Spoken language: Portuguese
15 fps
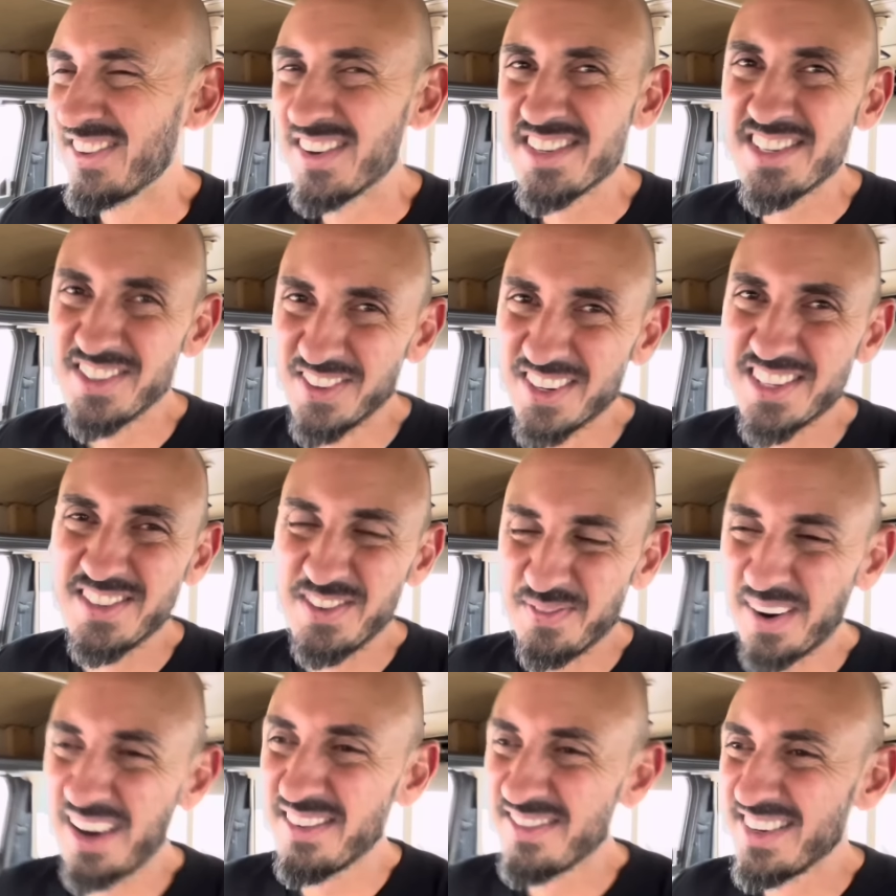ansioso, viu,
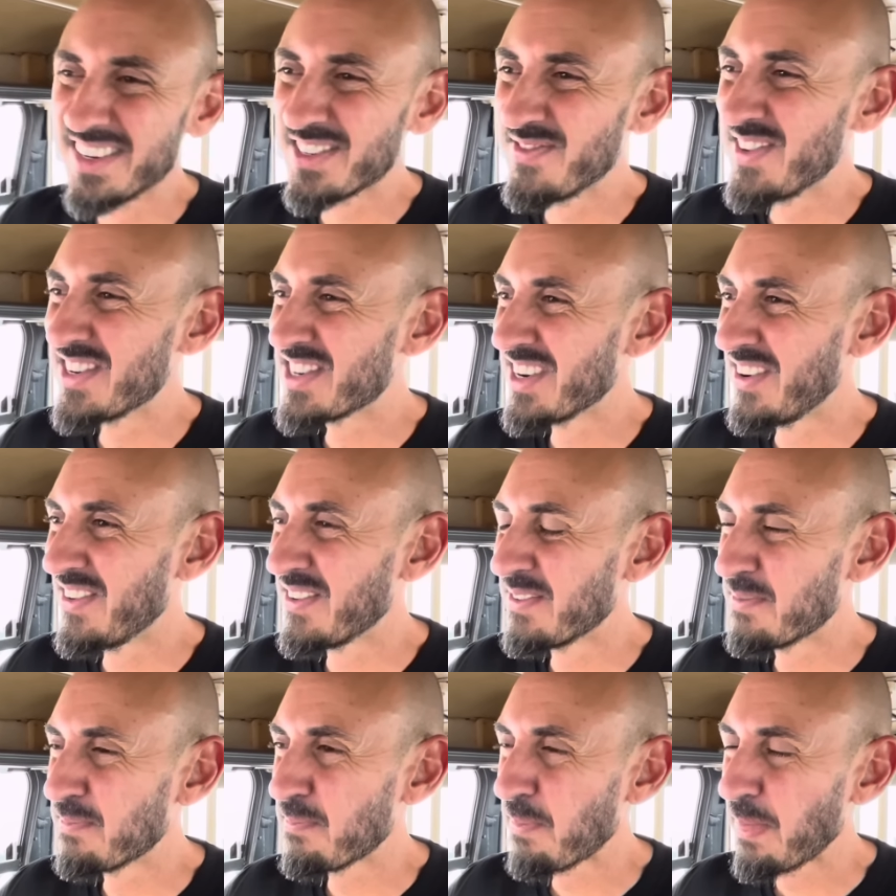pra ver esse bichão
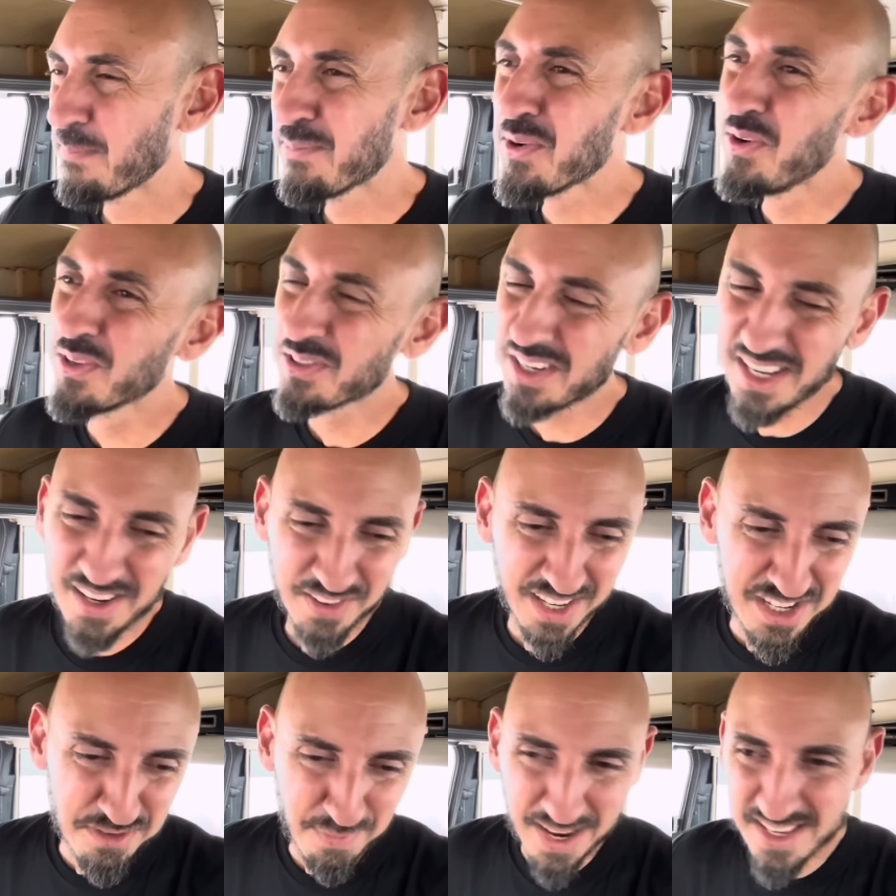pronto, né? É o que a
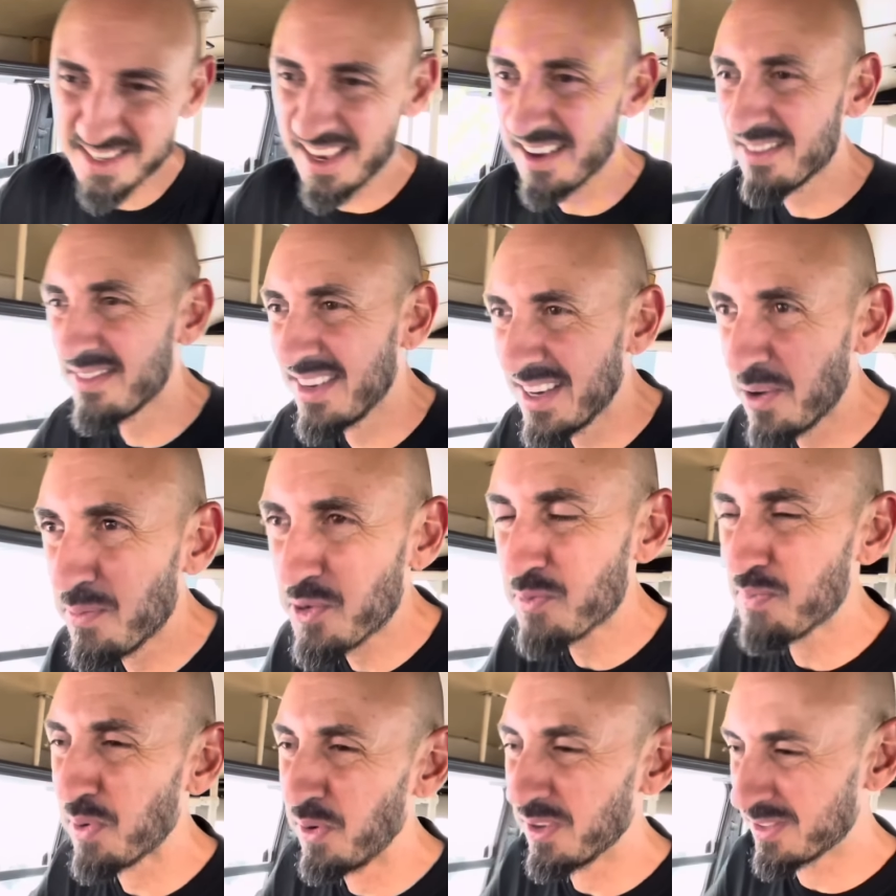gente mais quer ver é o bicho
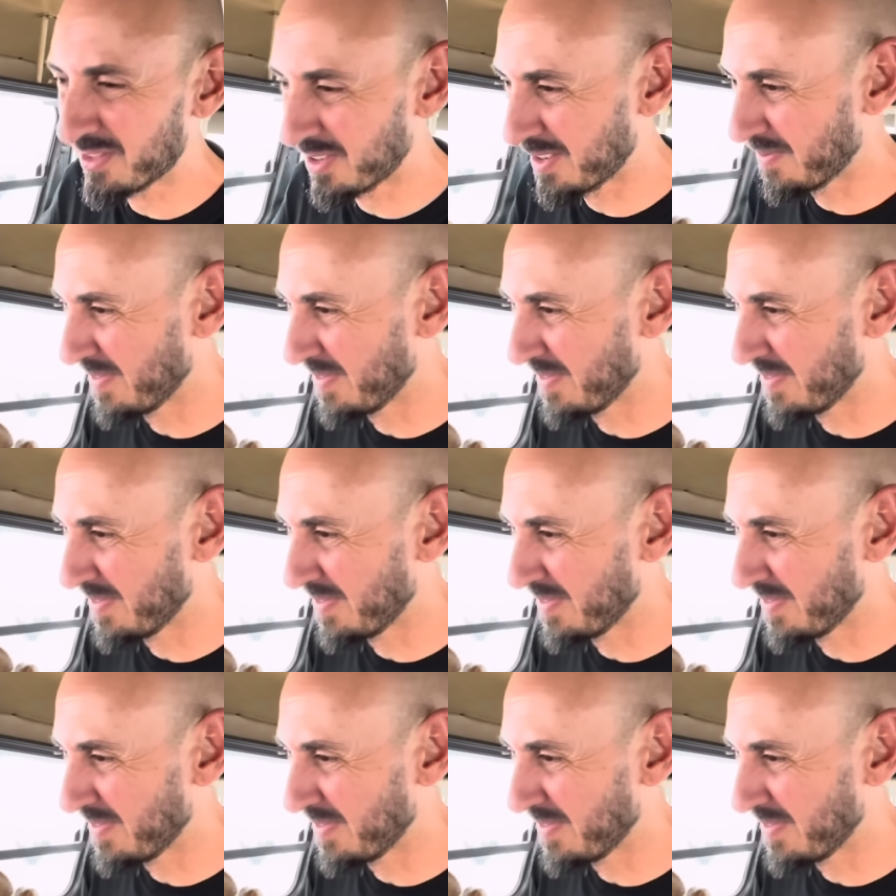pronto.